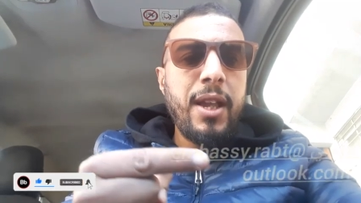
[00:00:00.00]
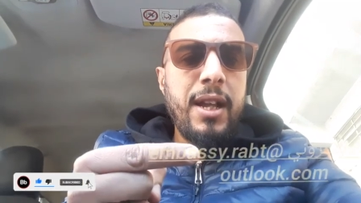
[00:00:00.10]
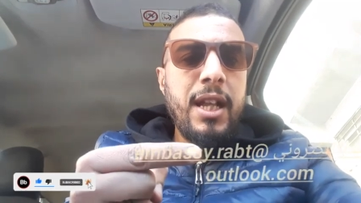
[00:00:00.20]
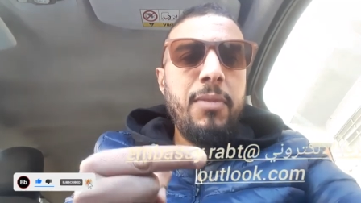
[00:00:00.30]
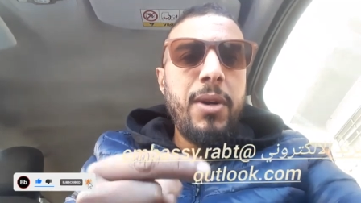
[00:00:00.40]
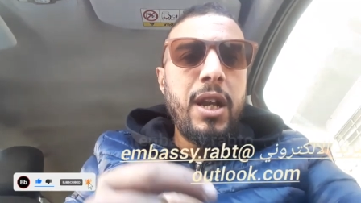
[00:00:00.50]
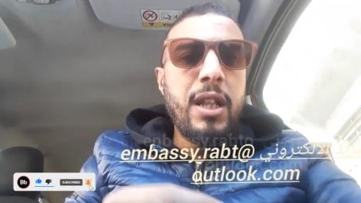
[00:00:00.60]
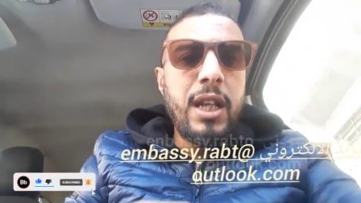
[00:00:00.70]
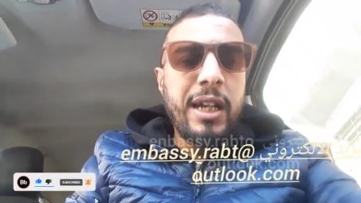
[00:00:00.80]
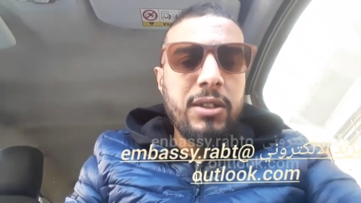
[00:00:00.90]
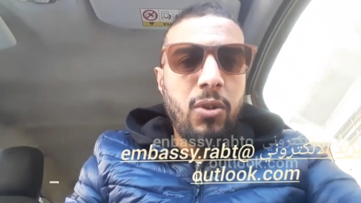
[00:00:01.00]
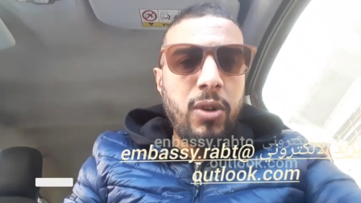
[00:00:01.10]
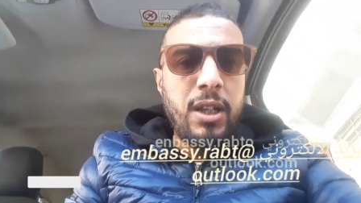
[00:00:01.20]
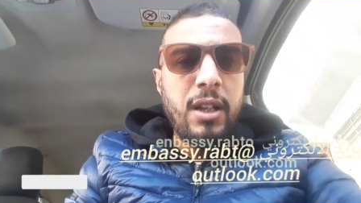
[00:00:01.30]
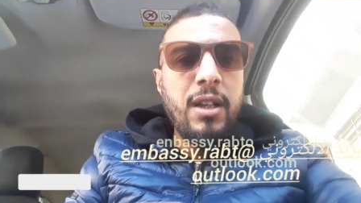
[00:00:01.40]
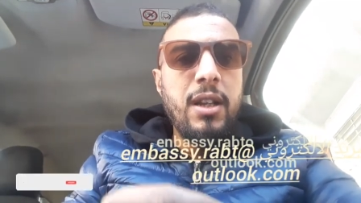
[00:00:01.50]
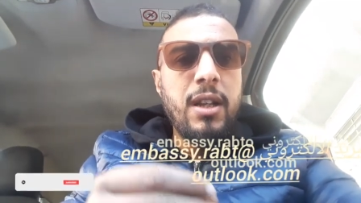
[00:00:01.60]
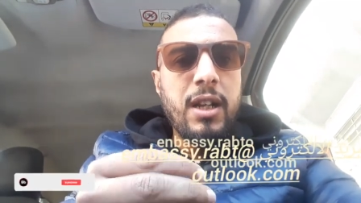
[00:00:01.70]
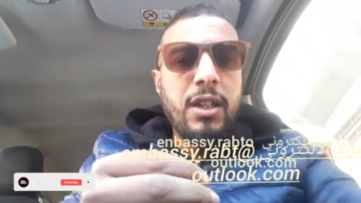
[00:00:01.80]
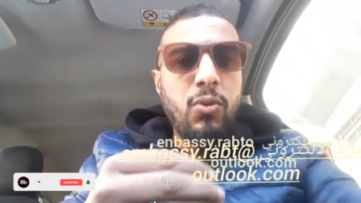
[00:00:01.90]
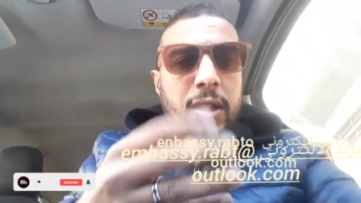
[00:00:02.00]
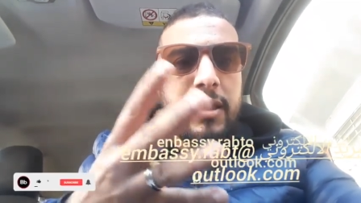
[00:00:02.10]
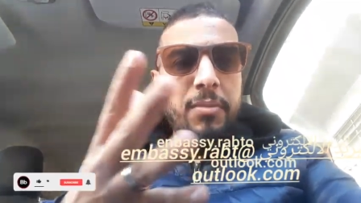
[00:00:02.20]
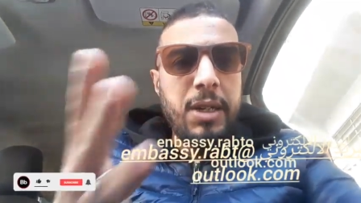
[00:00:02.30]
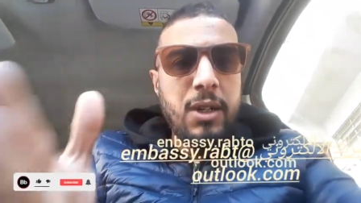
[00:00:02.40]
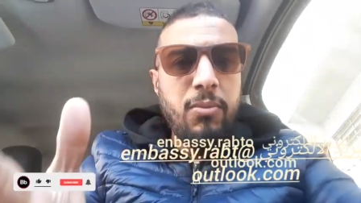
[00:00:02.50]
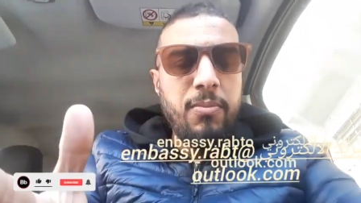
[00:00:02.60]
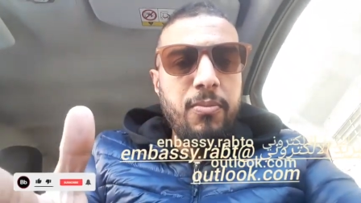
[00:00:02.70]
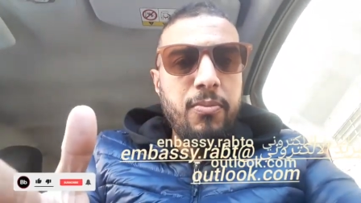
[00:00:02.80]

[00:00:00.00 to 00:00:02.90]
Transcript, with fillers: هذا البريد الالكتروني كتواصل معهم